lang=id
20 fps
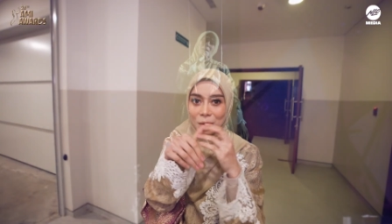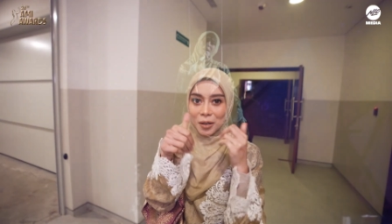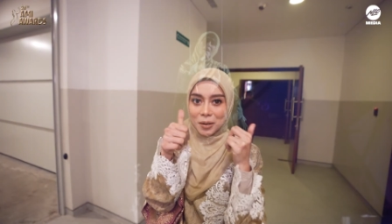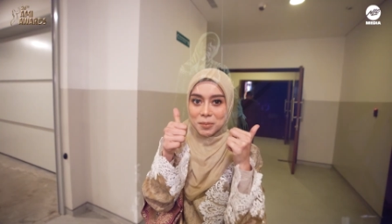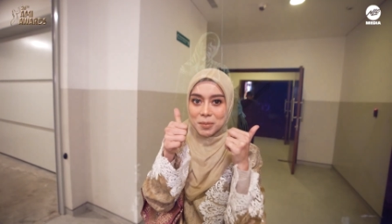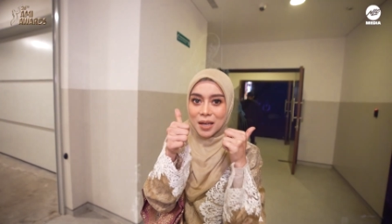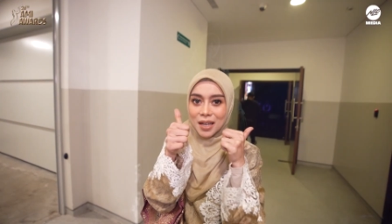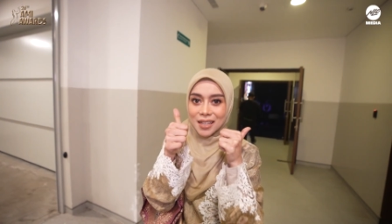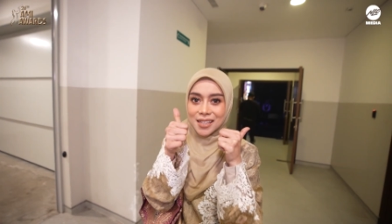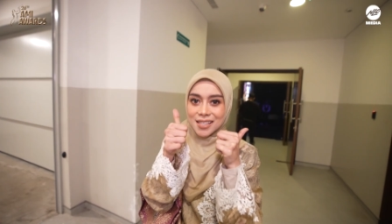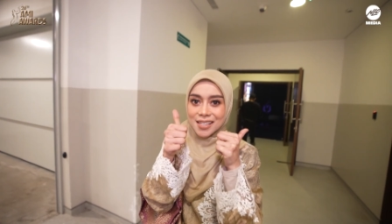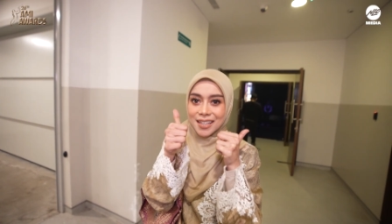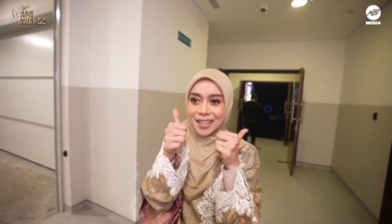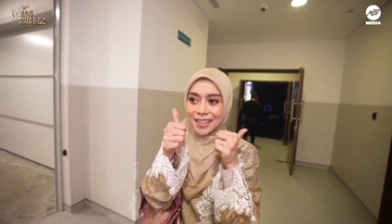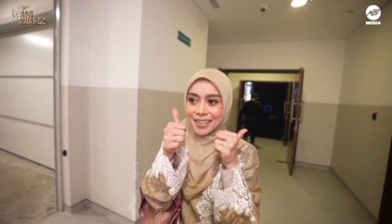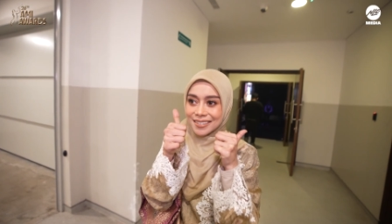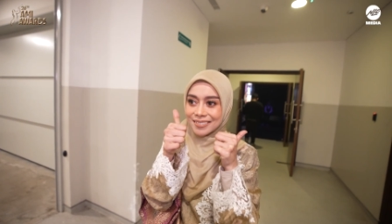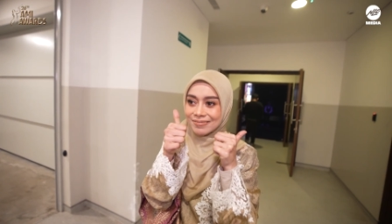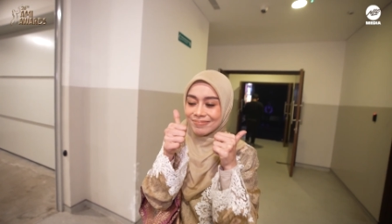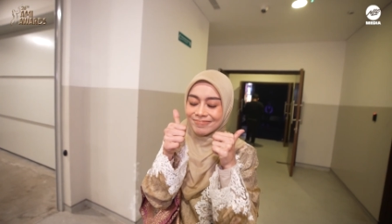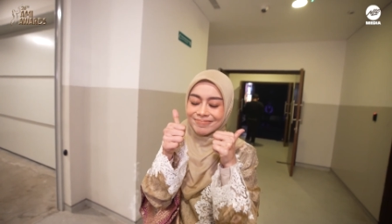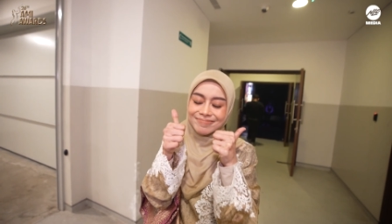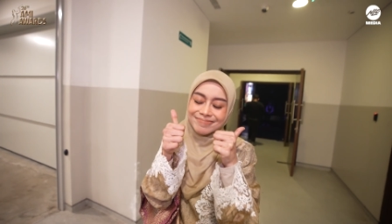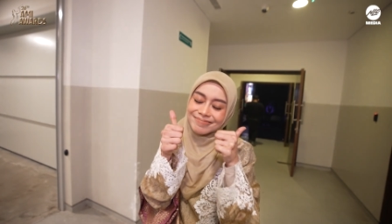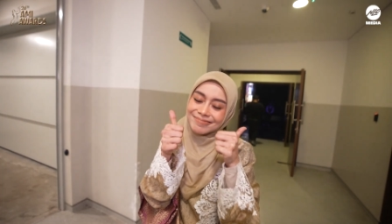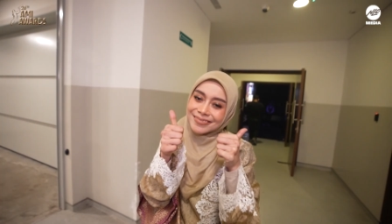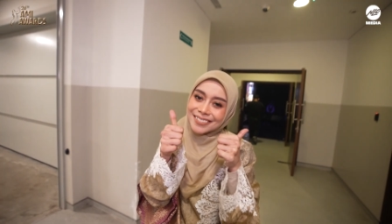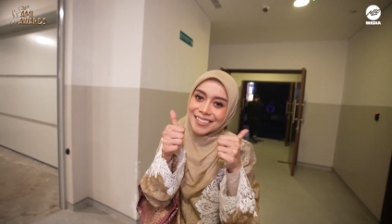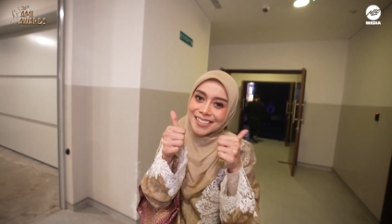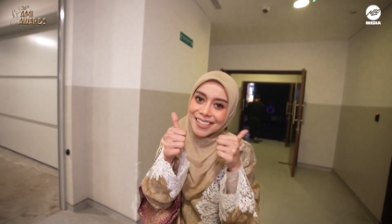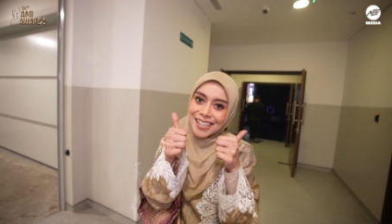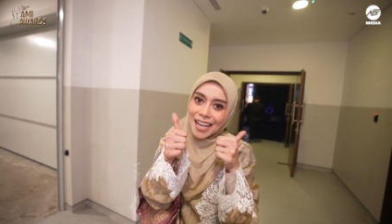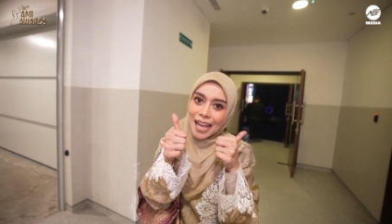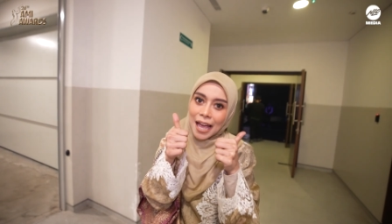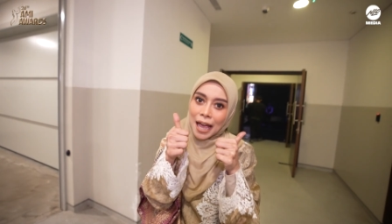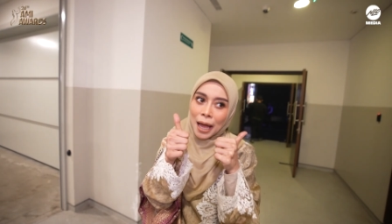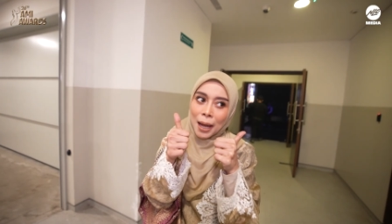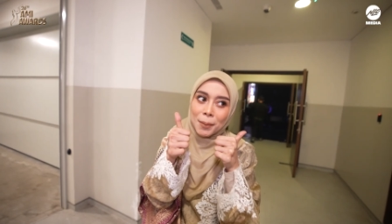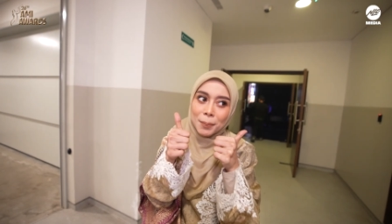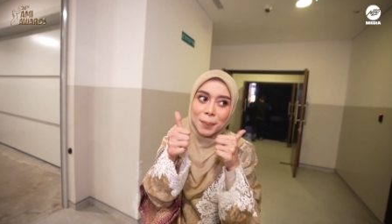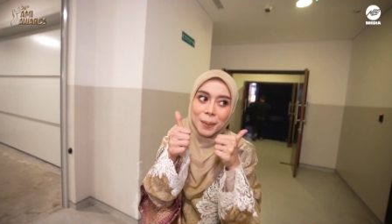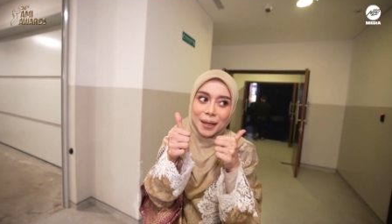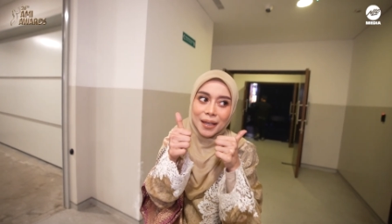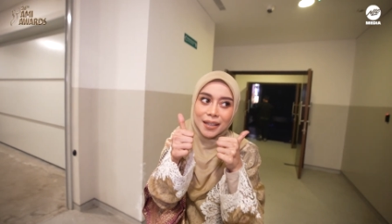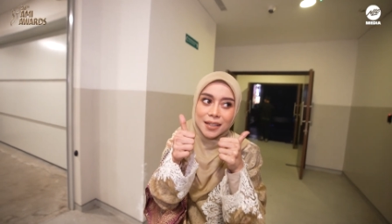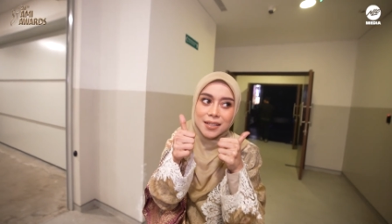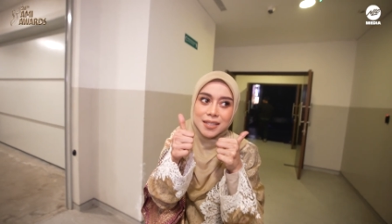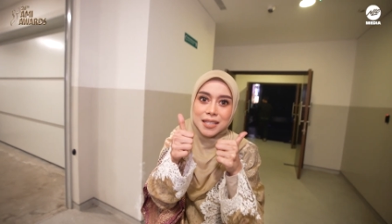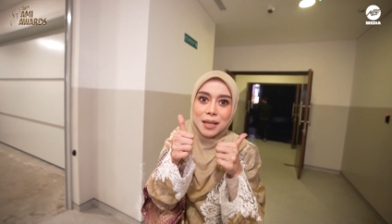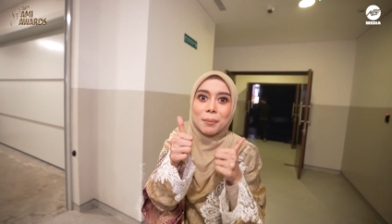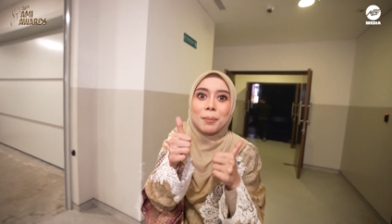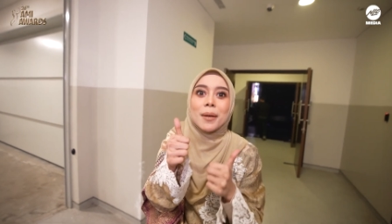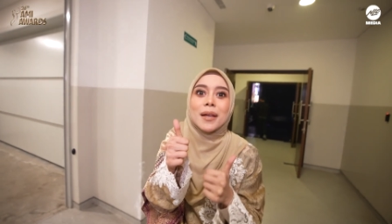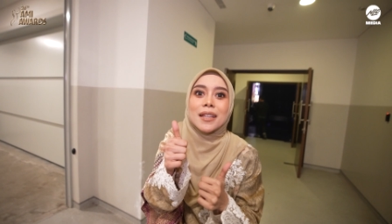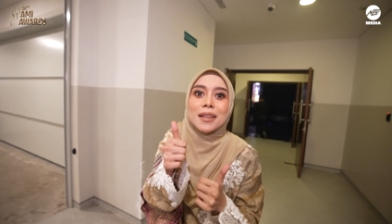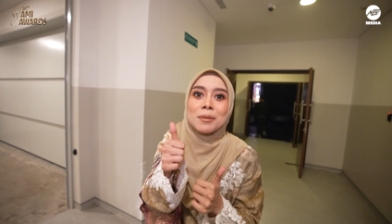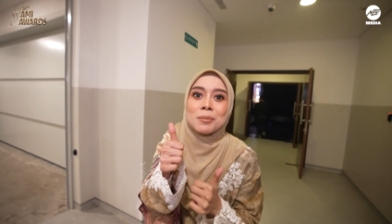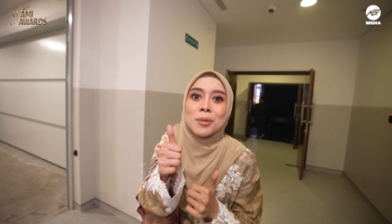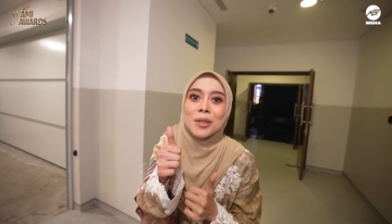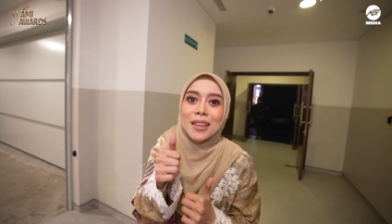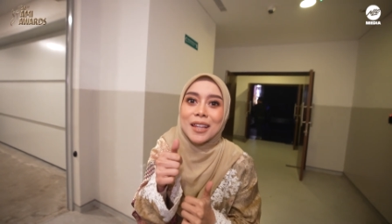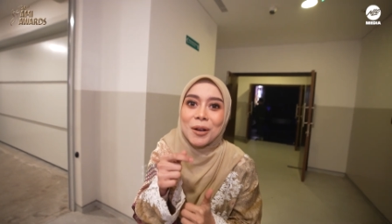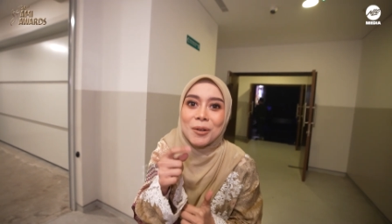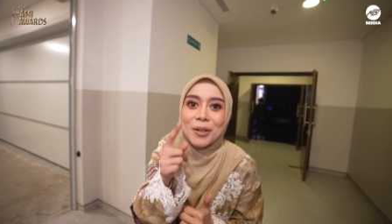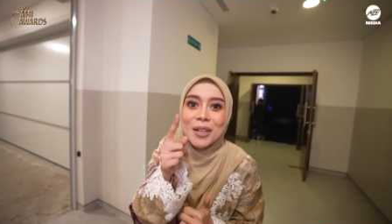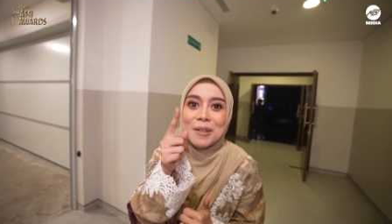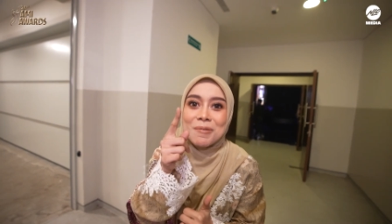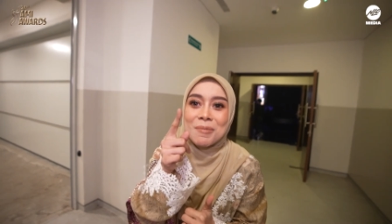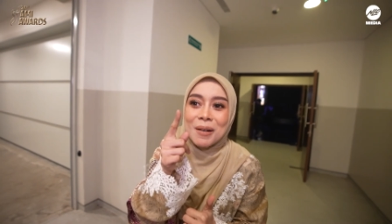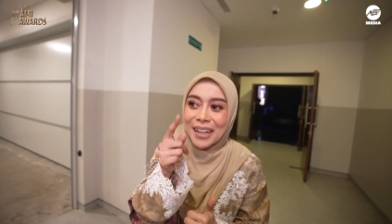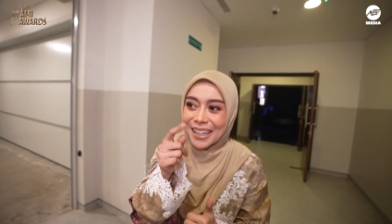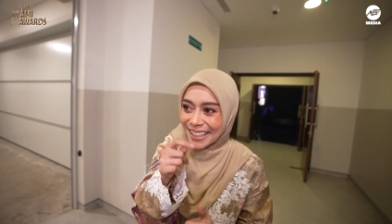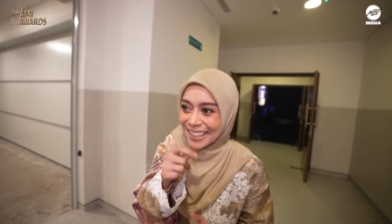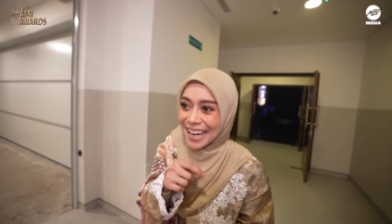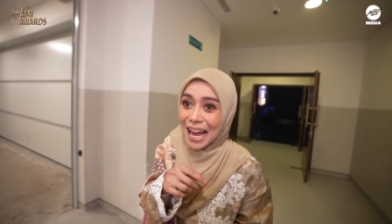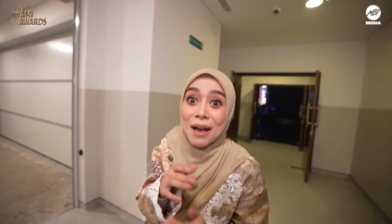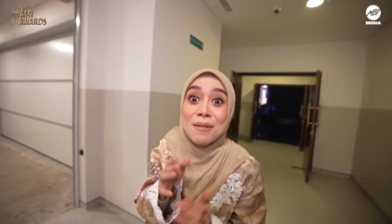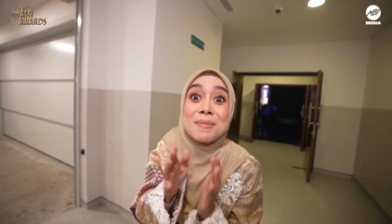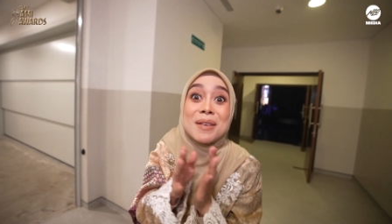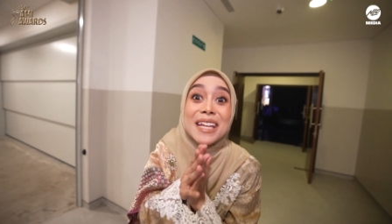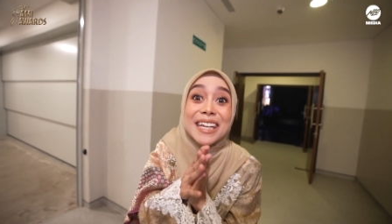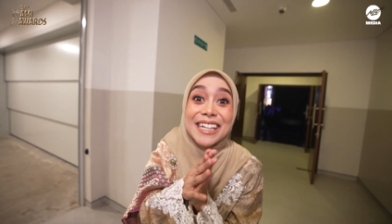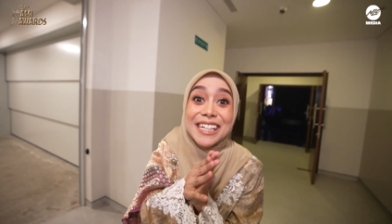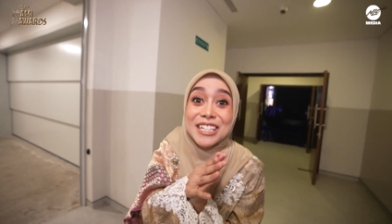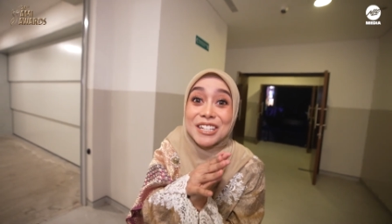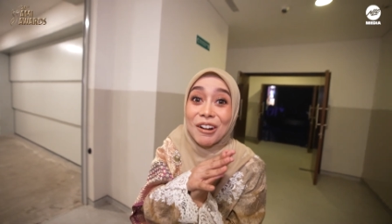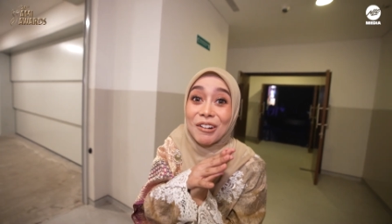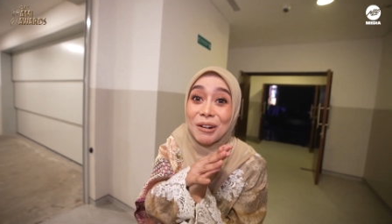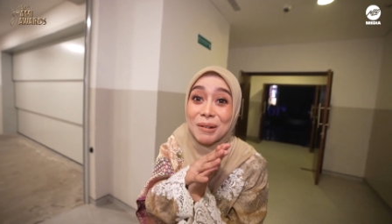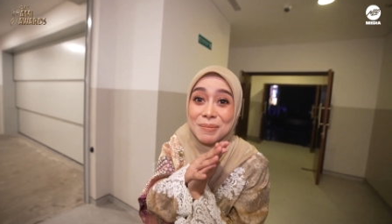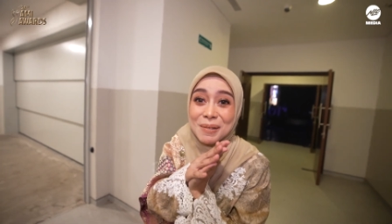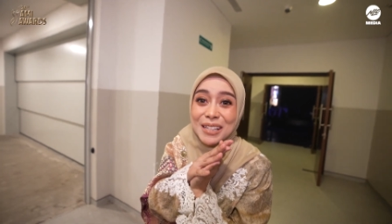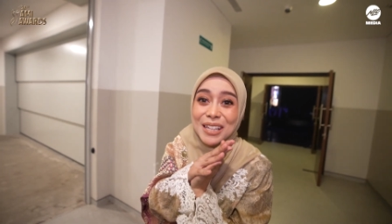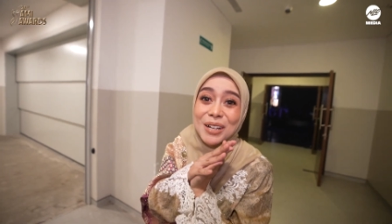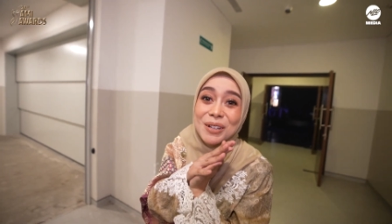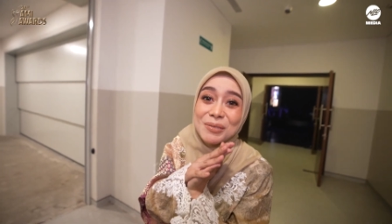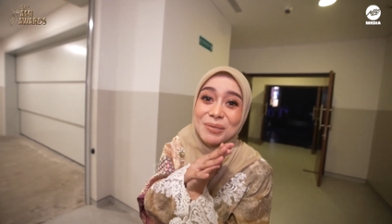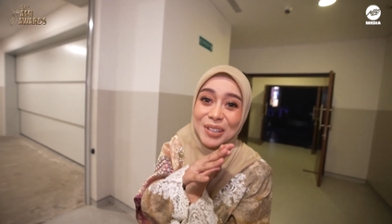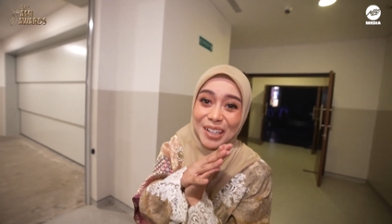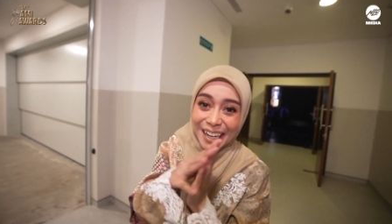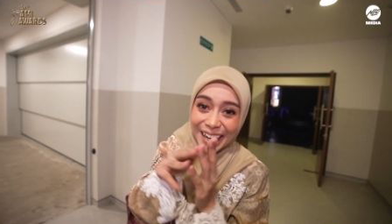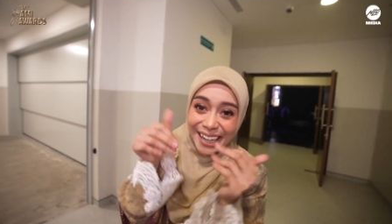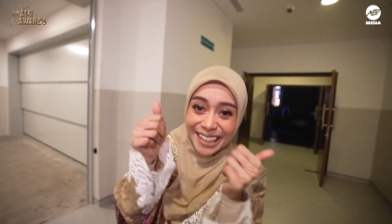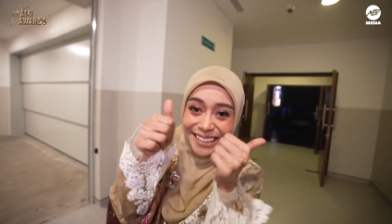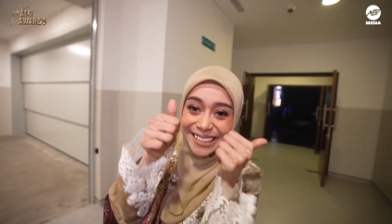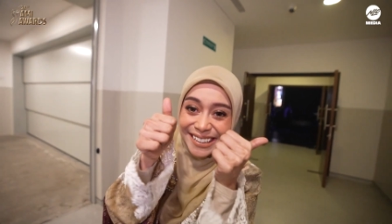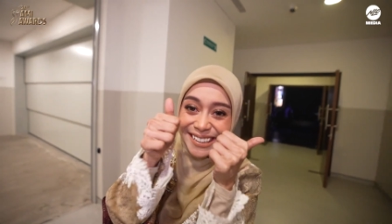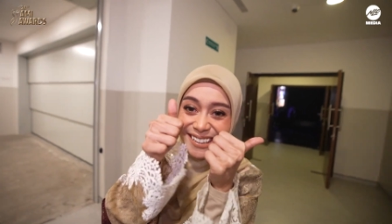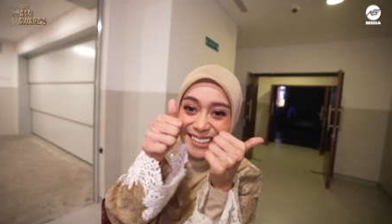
luar biasa happy sampai ketemu tahun depan amin insya Allah panjang umur ya